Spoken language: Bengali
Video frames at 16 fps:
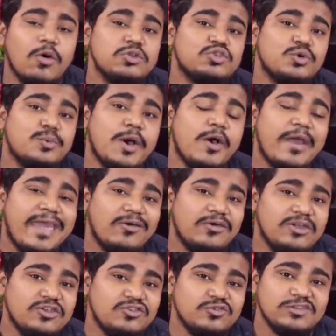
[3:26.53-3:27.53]
অথবা
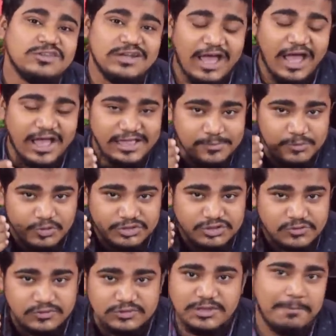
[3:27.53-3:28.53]
কিছুদিন আগে
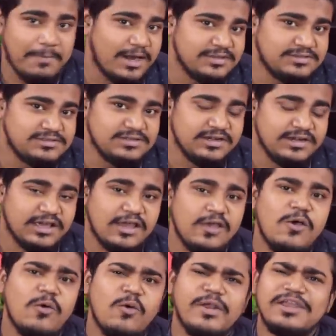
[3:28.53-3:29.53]
ভর্তি হতে পারছিলে না
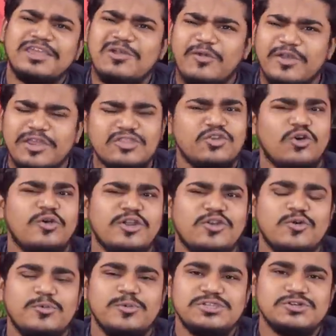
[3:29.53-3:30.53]
অনেকে অনেক
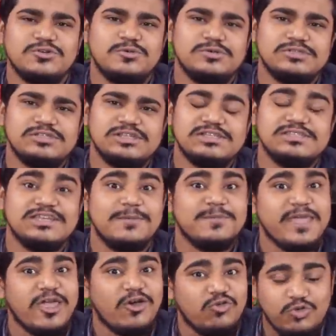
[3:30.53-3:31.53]
ধরনের অভিযোগ করছিল যে
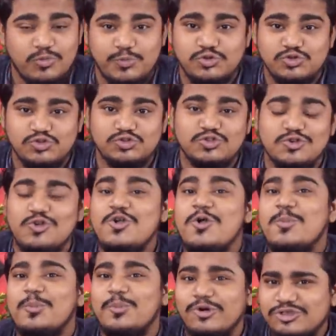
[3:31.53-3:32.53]
আমি এখনও পর্যন্ত
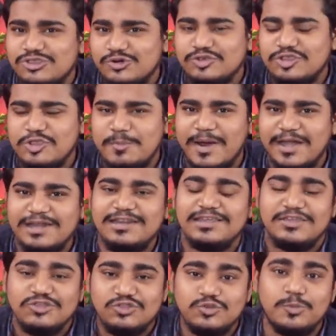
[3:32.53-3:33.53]
ভর্তি হতে
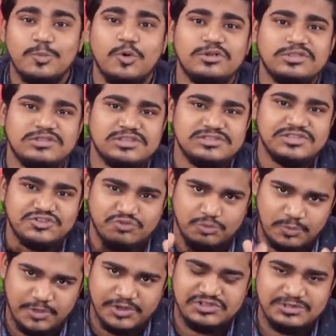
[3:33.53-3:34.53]
পারিনি কিন্তু ভর্তির যে
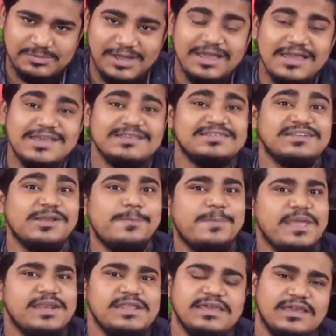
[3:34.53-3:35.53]
সময়সীমা সেটা
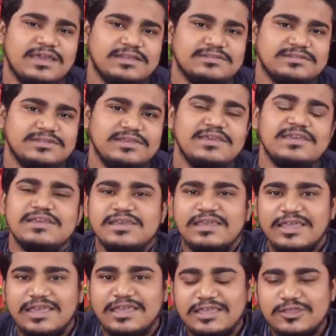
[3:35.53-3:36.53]
পেরিয়ে গেছে
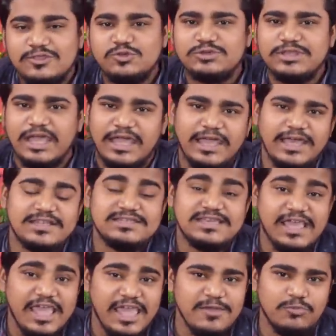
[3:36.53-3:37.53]
এ কিন্তু দেখা
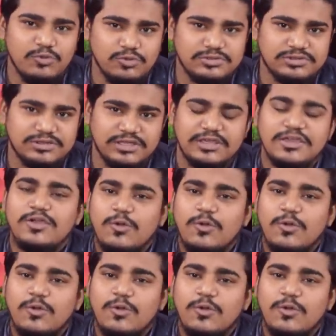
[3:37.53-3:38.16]
গেছে এই মুহূর্তে